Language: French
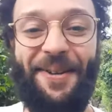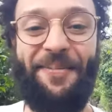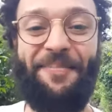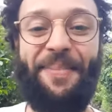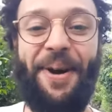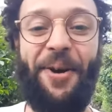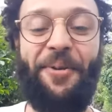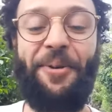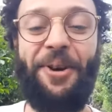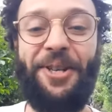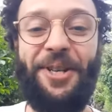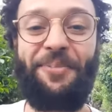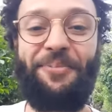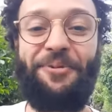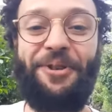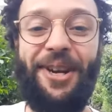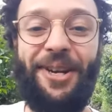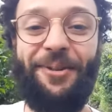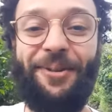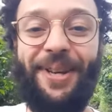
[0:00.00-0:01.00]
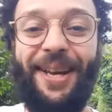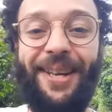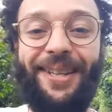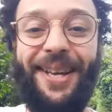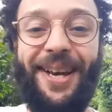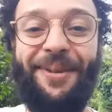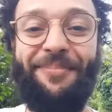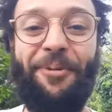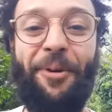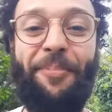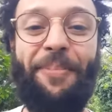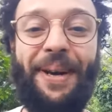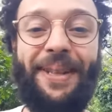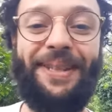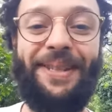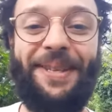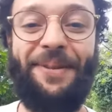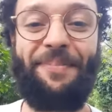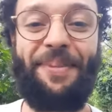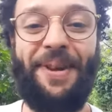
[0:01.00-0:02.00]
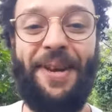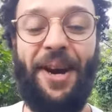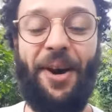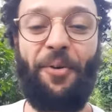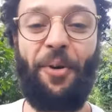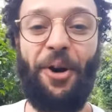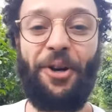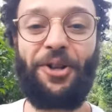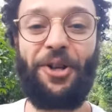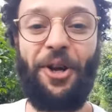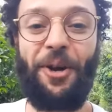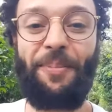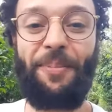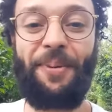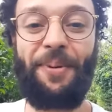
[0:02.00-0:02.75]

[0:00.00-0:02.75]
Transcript: Par quoi j'ai pu aller au Ghana pour participer à un workshop